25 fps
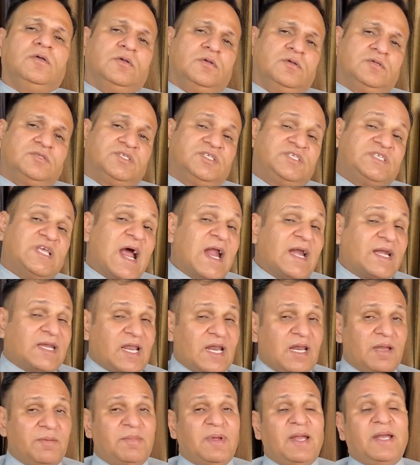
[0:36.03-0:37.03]

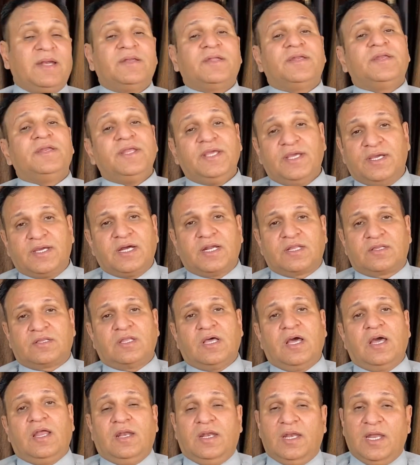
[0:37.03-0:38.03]
सेटलमेंट नहीं
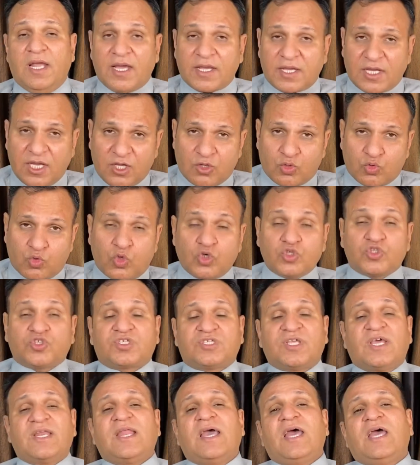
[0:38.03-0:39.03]
करता लेकिन कुछ
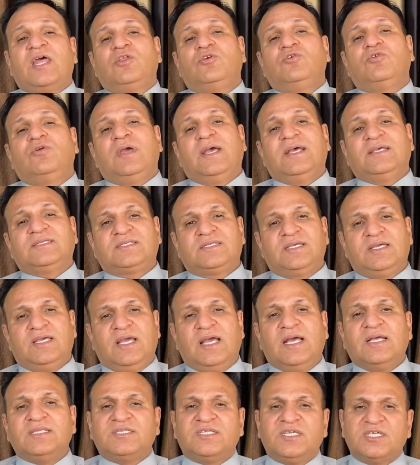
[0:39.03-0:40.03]
सिनेरियो ऐसे
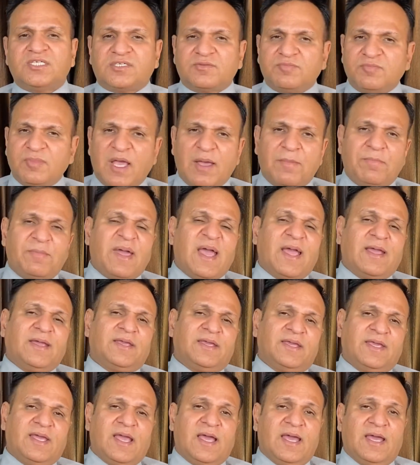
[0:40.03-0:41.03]
हैं जिसमें
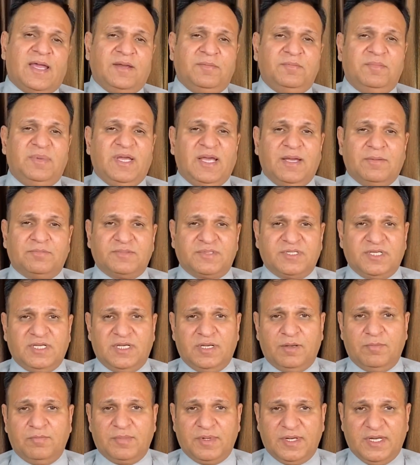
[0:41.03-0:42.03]
बैंक या एनबीएफसी
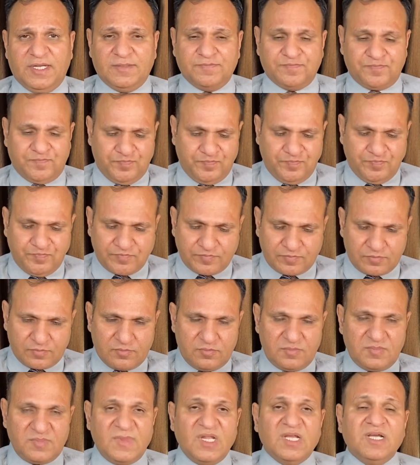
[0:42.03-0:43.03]
कंपनी
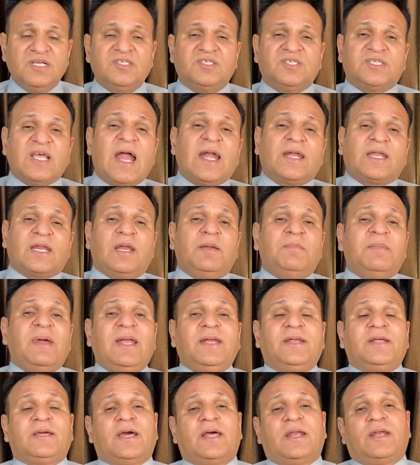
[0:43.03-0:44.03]

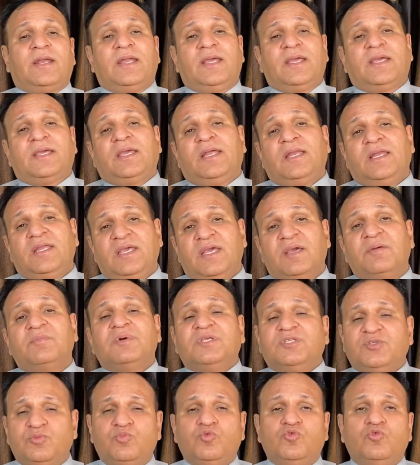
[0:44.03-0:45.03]
सेटलमेंट करने के लिए
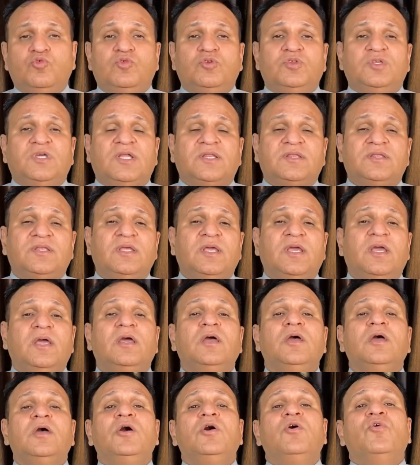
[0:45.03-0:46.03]
मजबूर हो जाते
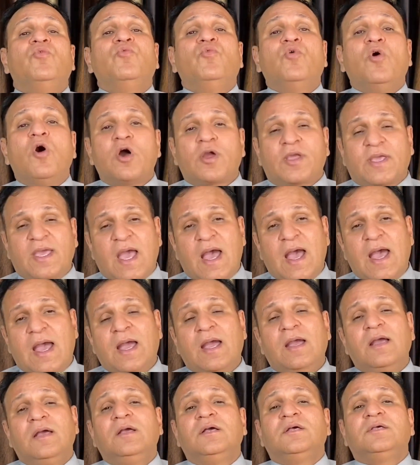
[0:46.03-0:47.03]
हैं वो क्या
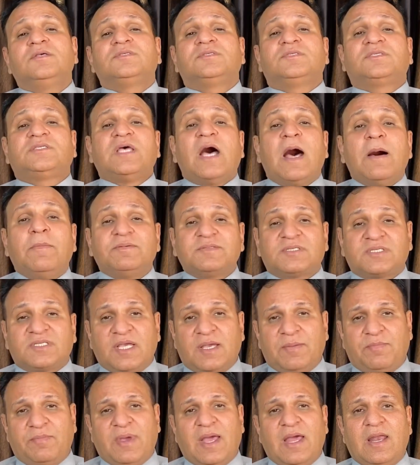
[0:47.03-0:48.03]
है
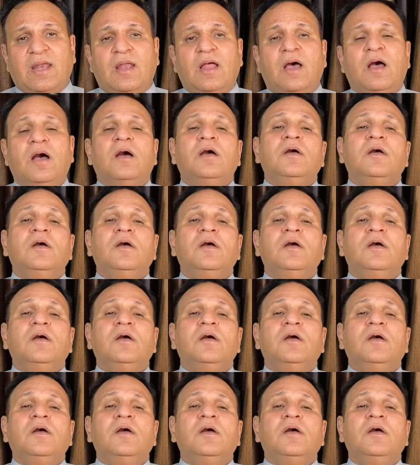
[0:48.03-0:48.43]
सबसे पहला